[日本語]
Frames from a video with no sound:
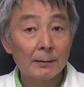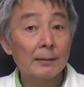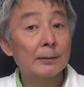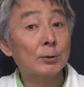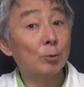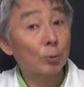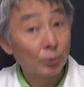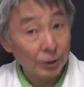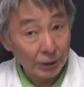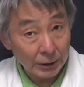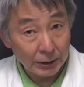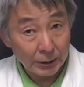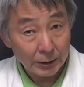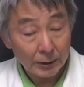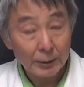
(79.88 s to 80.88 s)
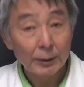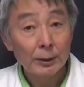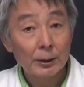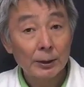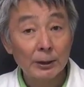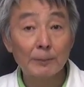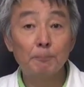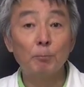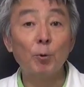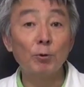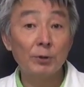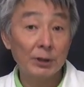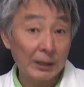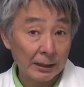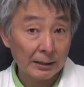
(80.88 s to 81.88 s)
その時日
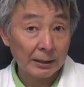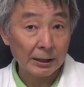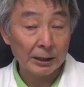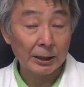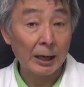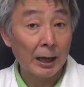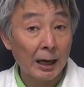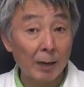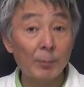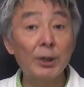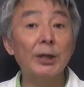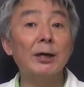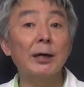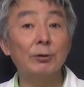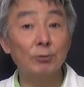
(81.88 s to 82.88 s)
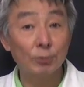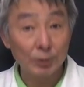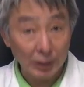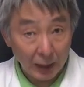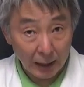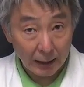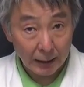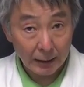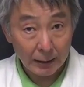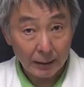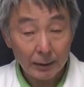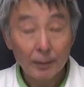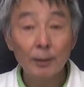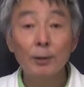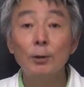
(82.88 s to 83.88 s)
本にやってきたアメリカ軍が
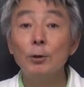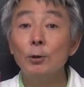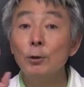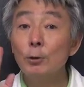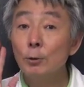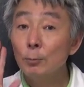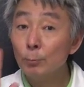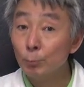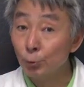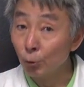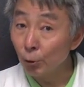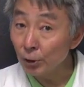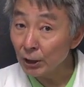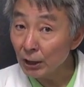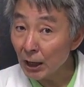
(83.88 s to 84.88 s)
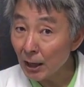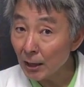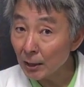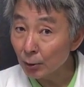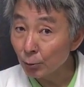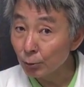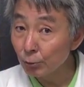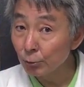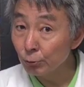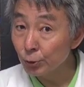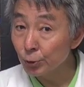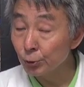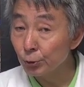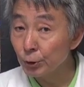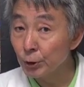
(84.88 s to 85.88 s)
ブロイラーという
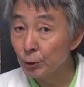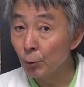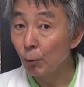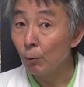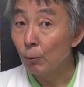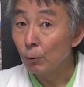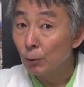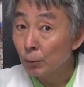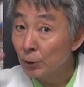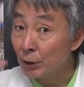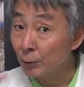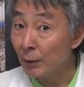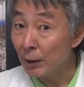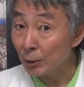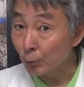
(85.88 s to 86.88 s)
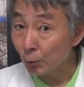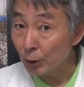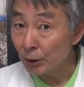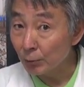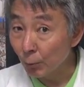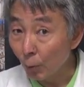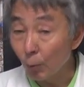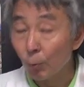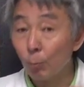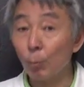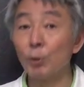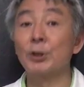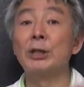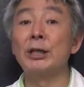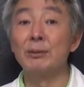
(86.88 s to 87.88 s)
種類の鶏を
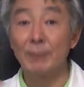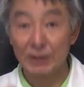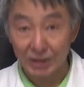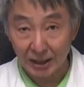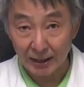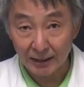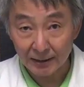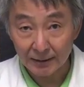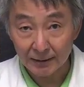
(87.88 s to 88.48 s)
持ってきました